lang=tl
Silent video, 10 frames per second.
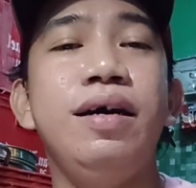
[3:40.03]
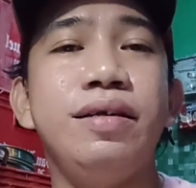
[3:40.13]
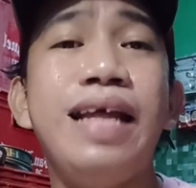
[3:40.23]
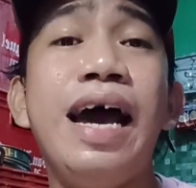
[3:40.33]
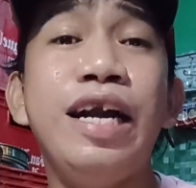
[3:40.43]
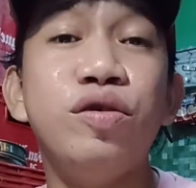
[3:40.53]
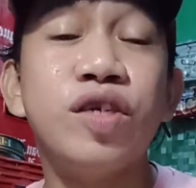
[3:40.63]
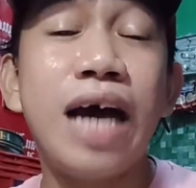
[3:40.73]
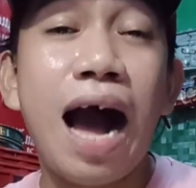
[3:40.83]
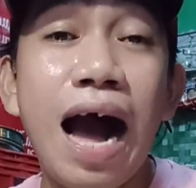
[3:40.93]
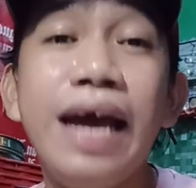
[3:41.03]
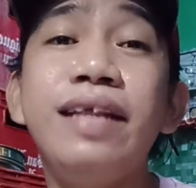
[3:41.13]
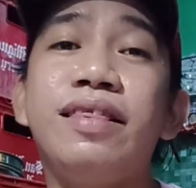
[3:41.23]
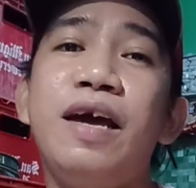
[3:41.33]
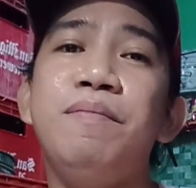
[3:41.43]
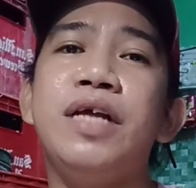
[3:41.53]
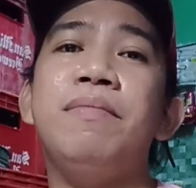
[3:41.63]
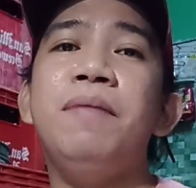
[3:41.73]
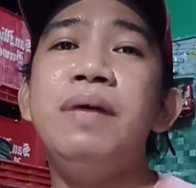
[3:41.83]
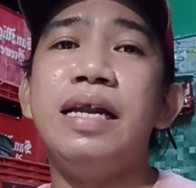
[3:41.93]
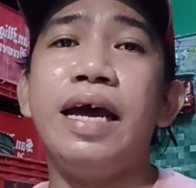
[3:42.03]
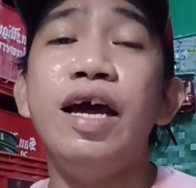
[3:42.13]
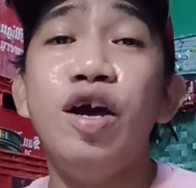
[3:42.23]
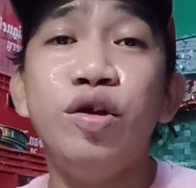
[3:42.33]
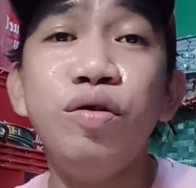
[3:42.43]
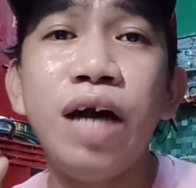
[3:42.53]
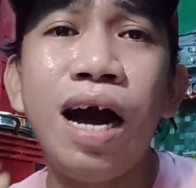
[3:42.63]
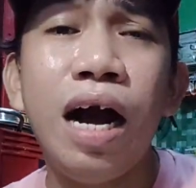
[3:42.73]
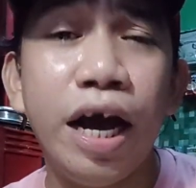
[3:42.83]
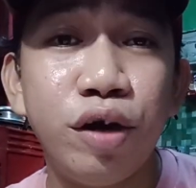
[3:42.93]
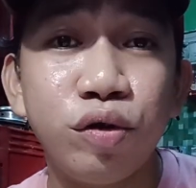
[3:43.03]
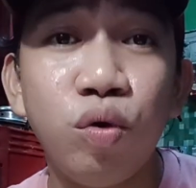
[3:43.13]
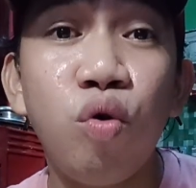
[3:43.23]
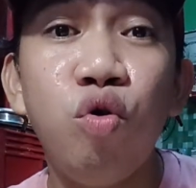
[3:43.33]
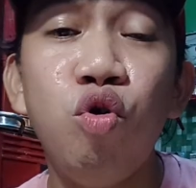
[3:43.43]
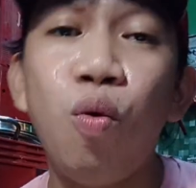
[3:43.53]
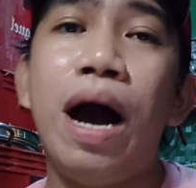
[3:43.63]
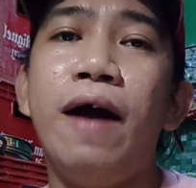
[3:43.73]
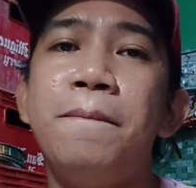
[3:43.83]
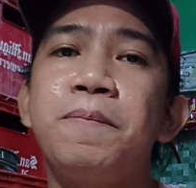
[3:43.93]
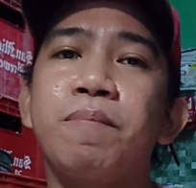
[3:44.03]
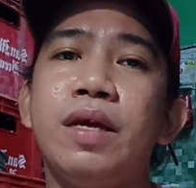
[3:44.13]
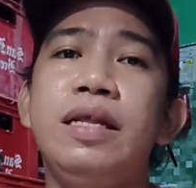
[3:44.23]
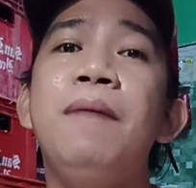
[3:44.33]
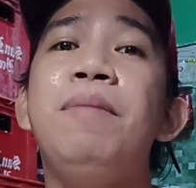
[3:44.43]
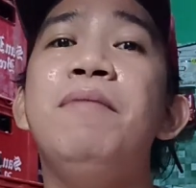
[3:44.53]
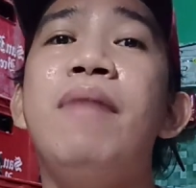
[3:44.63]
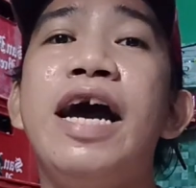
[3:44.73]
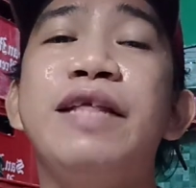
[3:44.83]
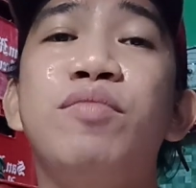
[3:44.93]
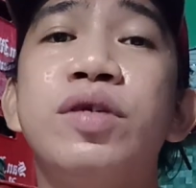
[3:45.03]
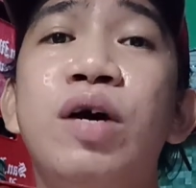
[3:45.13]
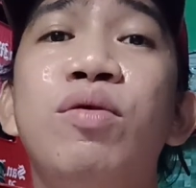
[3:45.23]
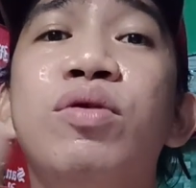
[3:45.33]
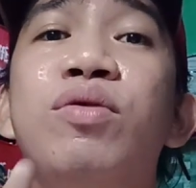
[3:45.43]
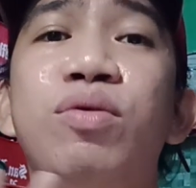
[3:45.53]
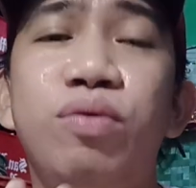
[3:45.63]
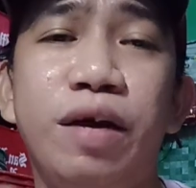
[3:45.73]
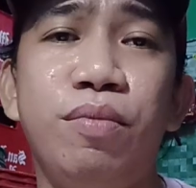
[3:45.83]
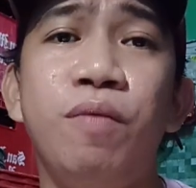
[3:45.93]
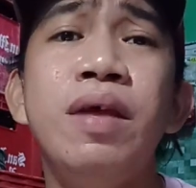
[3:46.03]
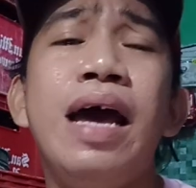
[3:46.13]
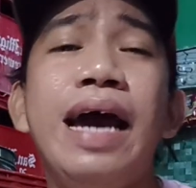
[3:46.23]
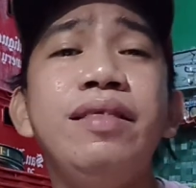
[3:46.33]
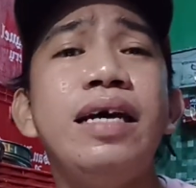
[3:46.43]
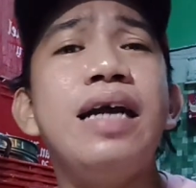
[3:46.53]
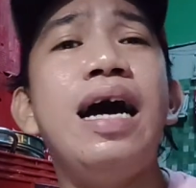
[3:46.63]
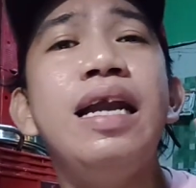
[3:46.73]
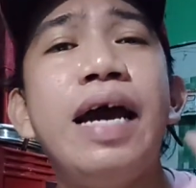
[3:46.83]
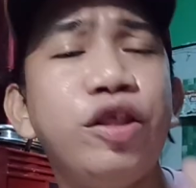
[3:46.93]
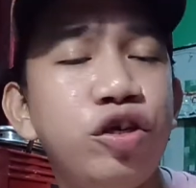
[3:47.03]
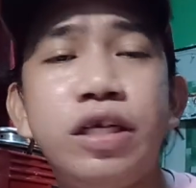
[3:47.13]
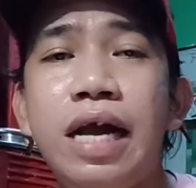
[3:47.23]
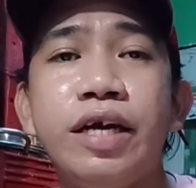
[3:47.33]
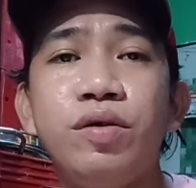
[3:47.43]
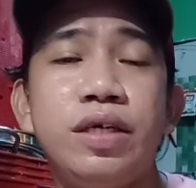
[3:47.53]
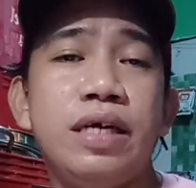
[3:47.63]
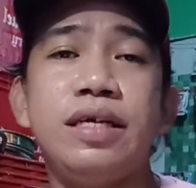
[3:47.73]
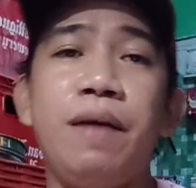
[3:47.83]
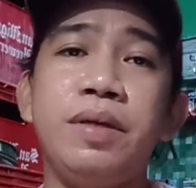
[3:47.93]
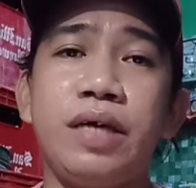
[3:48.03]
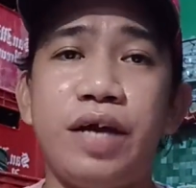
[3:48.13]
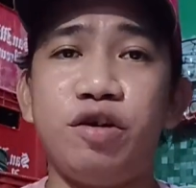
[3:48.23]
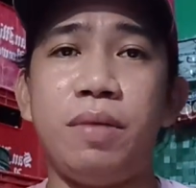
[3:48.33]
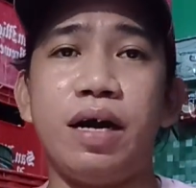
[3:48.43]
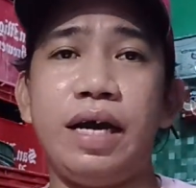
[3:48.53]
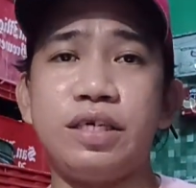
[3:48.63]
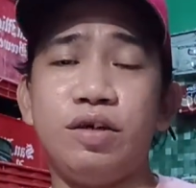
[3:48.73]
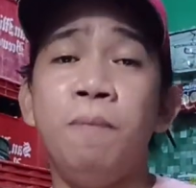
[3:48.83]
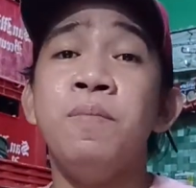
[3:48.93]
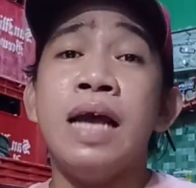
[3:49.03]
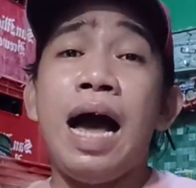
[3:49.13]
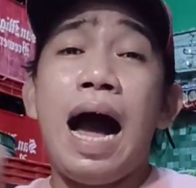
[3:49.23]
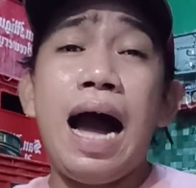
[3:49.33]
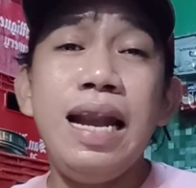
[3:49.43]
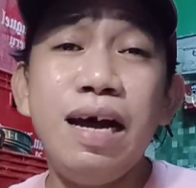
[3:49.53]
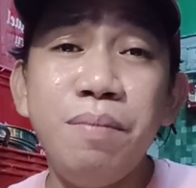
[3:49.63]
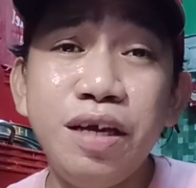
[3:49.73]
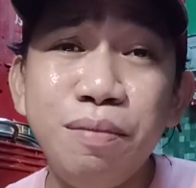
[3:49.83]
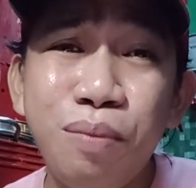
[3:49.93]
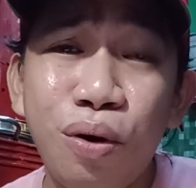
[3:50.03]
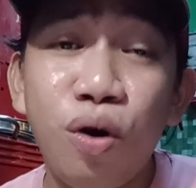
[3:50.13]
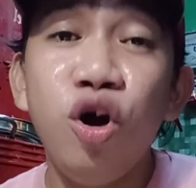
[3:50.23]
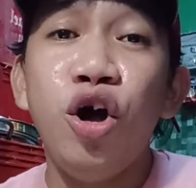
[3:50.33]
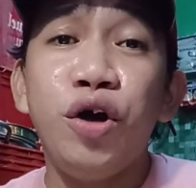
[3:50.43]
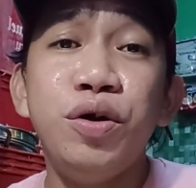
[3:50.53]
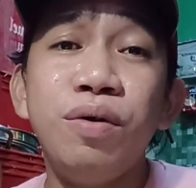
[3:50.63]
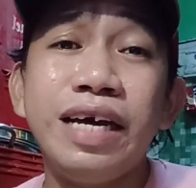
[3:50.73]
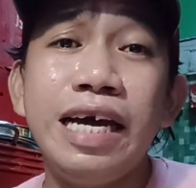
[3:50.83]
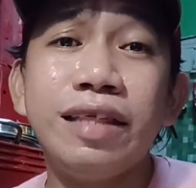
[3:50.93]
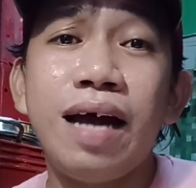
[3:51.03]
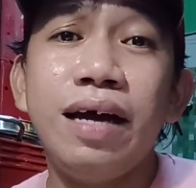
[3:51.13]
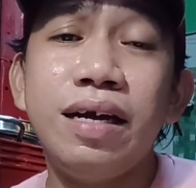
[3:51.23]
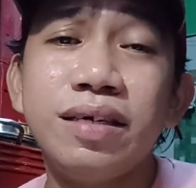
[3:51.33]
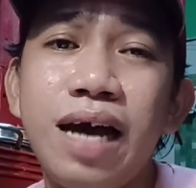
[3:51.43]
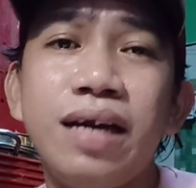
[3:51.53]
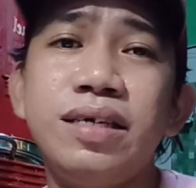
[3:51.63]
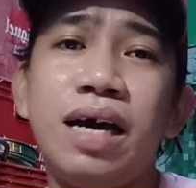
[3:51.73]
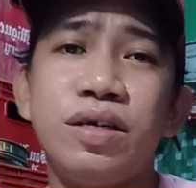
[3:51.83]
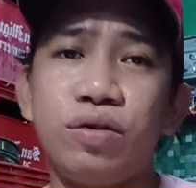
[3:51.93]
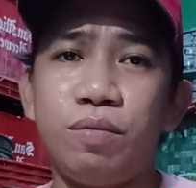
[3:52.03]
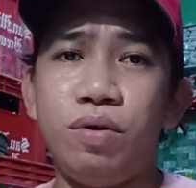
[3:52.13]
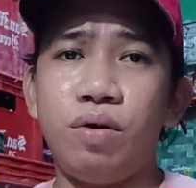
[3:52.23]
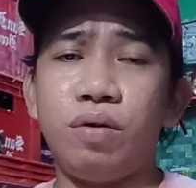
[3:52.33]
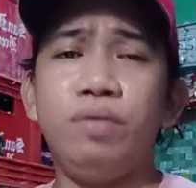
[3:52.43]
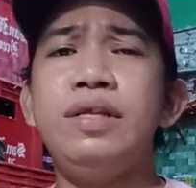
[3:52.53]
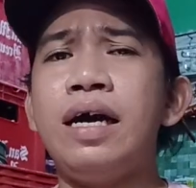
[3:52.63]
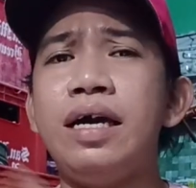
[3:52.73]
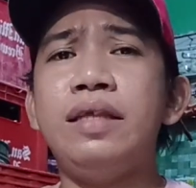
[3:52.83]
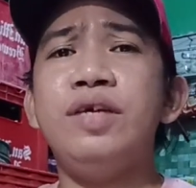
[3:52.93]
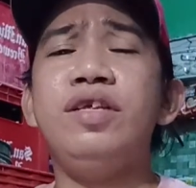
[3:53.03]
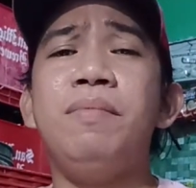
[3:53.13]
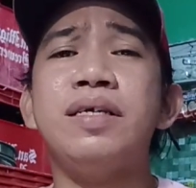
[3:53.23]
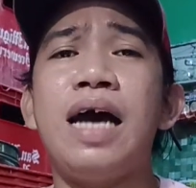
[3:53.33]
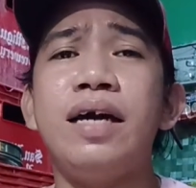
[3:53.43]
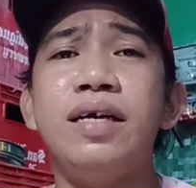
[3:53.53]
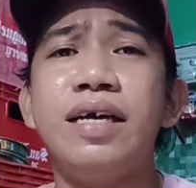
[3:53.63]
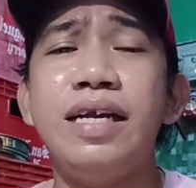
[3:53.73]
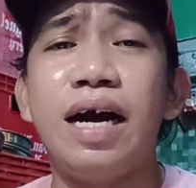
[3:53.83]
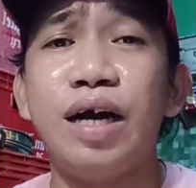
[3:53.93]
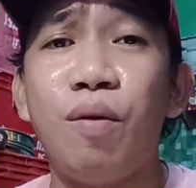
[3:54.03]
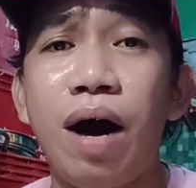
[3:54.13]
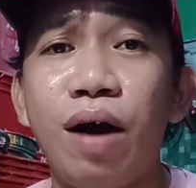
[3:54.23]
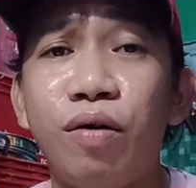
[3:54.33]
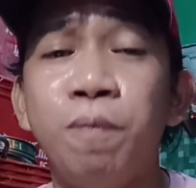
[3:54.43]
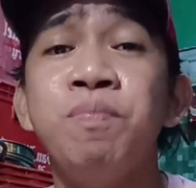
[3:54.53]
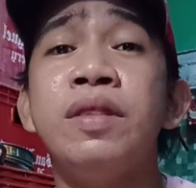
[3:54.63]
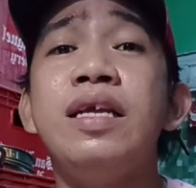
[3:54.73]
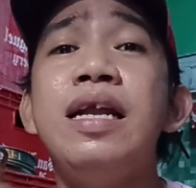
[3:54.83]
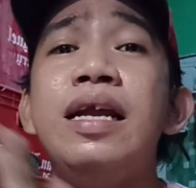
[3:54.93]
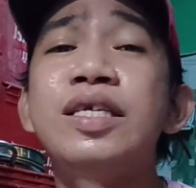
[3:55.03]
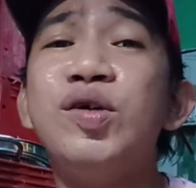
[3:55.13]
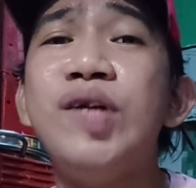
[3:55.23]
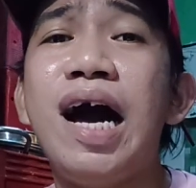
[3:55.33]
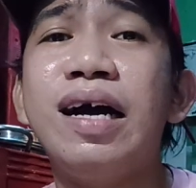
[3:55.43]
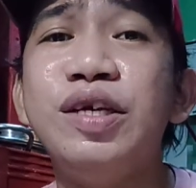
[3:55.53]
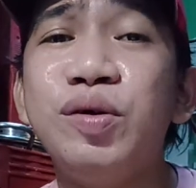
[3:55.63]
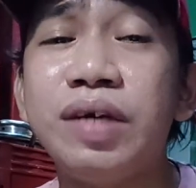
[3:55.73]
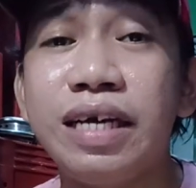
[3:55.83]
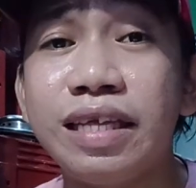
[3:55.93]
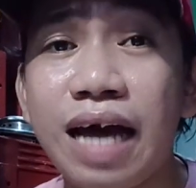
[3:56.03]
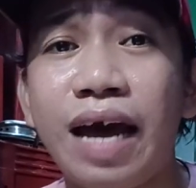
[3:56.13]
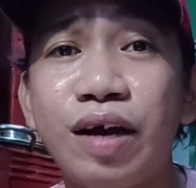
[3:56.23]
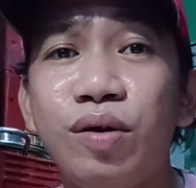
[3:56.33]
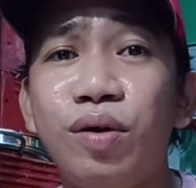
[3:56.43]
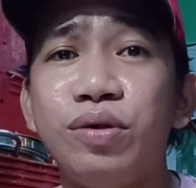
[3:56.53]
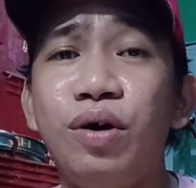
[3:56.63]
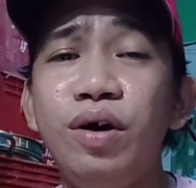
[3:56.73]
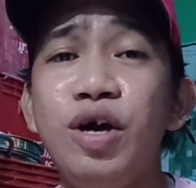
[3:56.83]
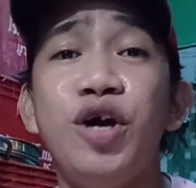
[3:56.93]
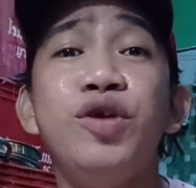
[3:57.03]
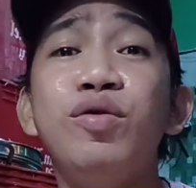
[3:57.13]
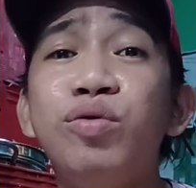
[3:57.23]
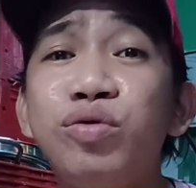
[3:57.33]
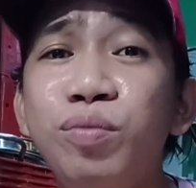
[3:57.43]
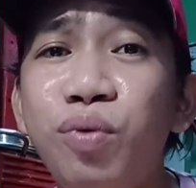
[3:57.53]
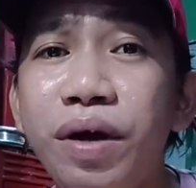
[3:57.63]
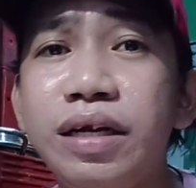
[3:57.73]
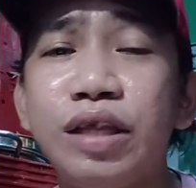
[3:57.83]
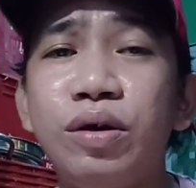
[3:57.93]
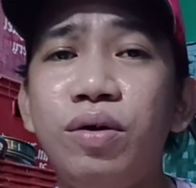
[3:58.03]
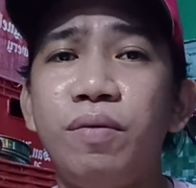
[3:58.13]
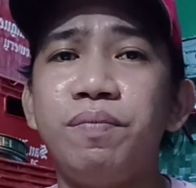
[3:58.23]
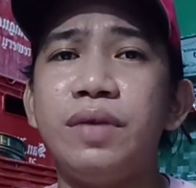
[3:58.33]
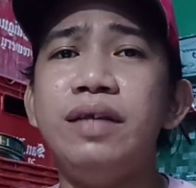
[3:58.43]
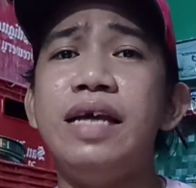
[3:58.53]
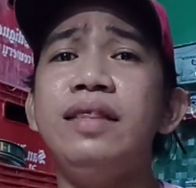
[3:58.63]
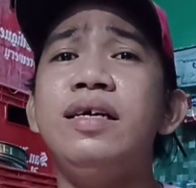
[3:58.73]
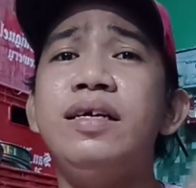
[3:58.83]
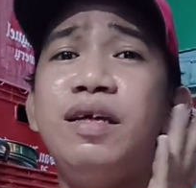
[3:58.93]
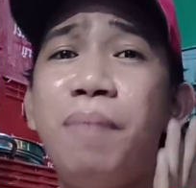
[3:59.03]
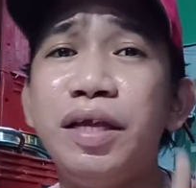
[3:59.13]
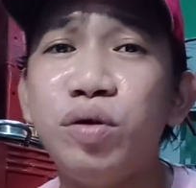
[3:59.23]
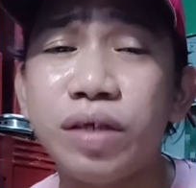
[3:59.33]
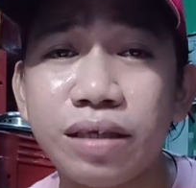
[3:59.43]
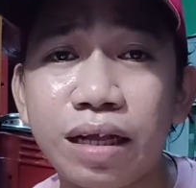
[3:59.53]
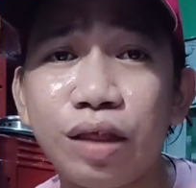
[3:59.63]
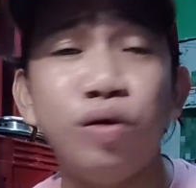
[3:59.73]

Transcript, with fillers: dahil dun sa item na mabili, dun ka ngayon kukuha ng pangbayad mo sa hulog-hulugan mo. And then, ala, ito yung laging sinasabi sa inyo mga guys, no? Alamin mo yung kita ng sari-sari sir mo. Kung nakikita nyo, di ba sa akin ang ginagawa ko, nililes ko na agad yung kikitain ko, no? Yung tutubuin nito. And then, dinidivide ko sa tatlo,